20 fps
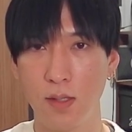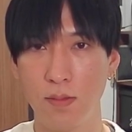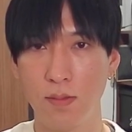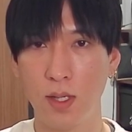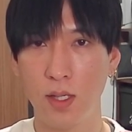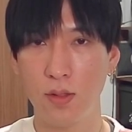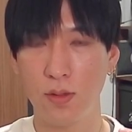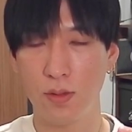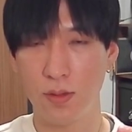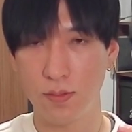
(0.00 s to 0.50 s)
ま
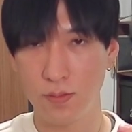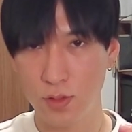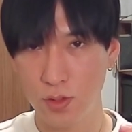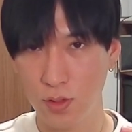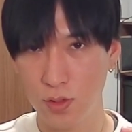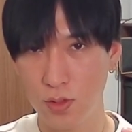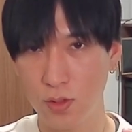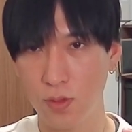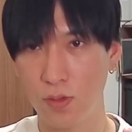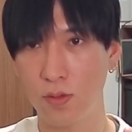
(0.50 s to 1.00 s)
あ、あの、
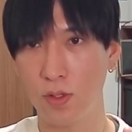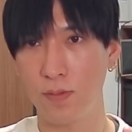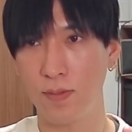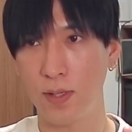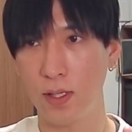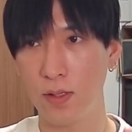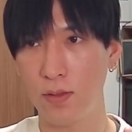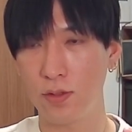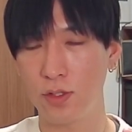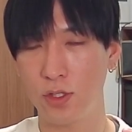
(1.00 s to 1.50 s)
上昇方向に
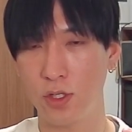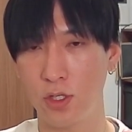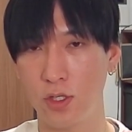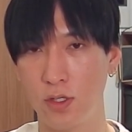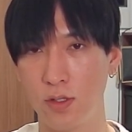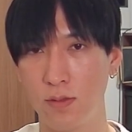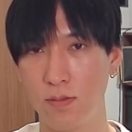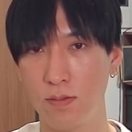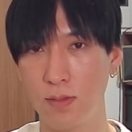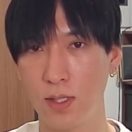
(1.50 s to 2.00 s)
バンドクシュ。
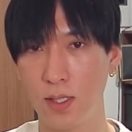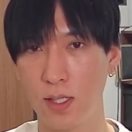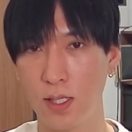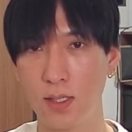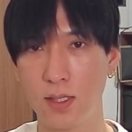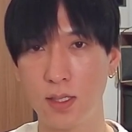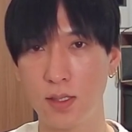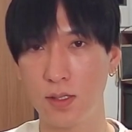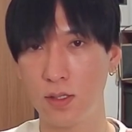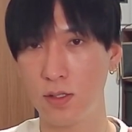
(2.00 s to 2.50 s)
まあ、
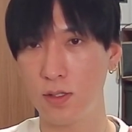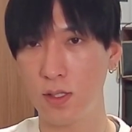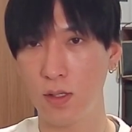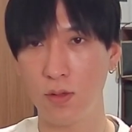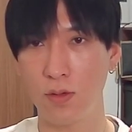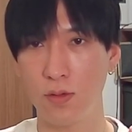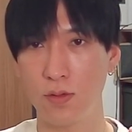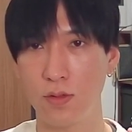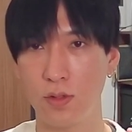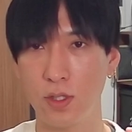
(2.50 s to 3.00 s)
決算通過
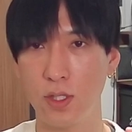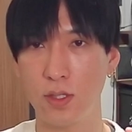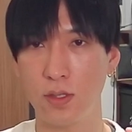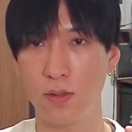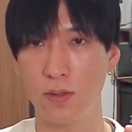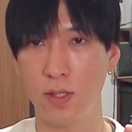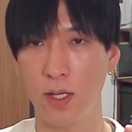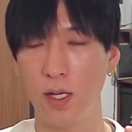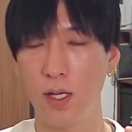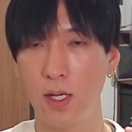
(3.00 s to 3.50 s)
後の動きです
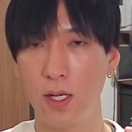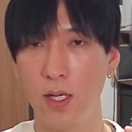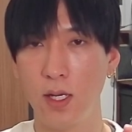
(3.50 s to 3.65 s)
よね。